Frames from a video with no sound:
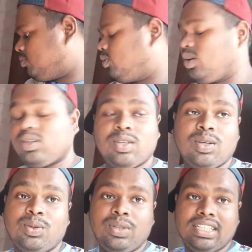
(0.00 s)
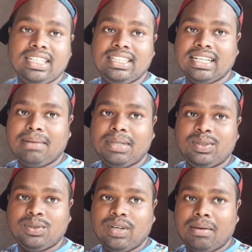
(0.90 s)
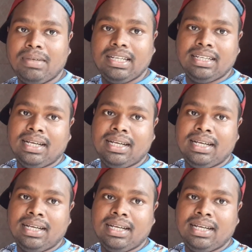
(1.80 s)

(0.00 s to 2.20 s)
মূলত দুই তিনটা ভিডিও আমি